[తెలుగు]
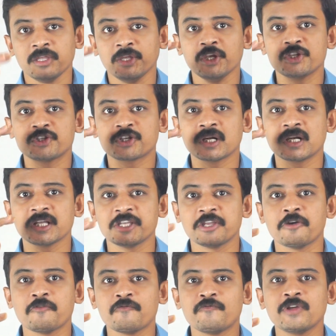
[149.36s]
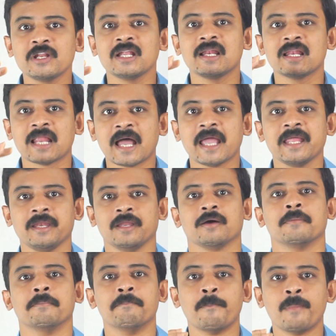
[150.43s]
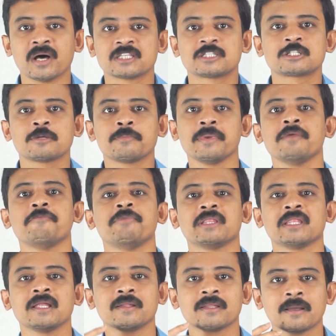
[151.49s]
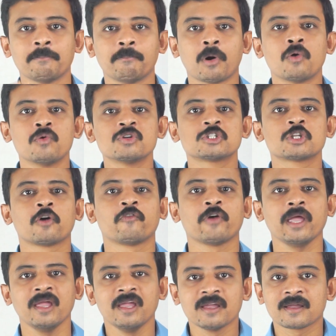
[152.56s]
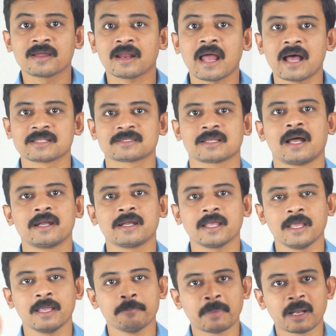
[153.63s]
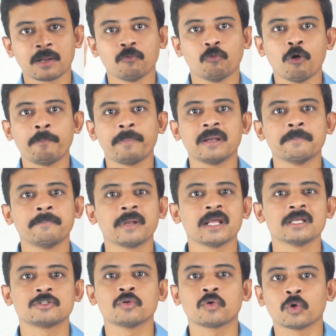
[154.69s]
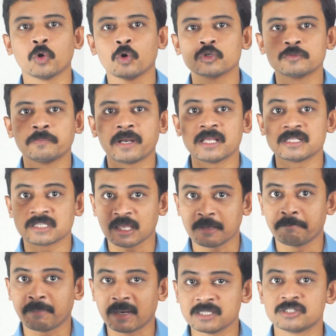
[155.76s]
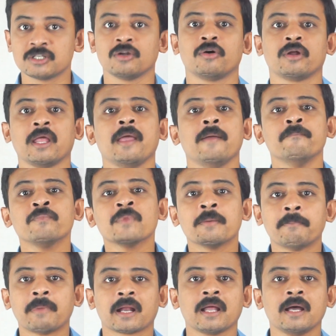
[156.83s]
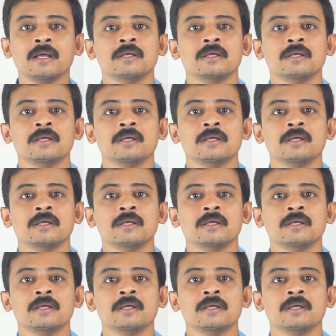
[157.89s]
ఈచ్ అండ్ ఎవ్రీ లైన్ మస్ట్ బీ విత్ ఇన్ ద బౌండ్స్ ఆఫ్ ఎ క్లాస్ అంటే మన ఓపెన్ బ్రేస్ క్లోజ్ బ్రేస్కి మధ్యలోనే మన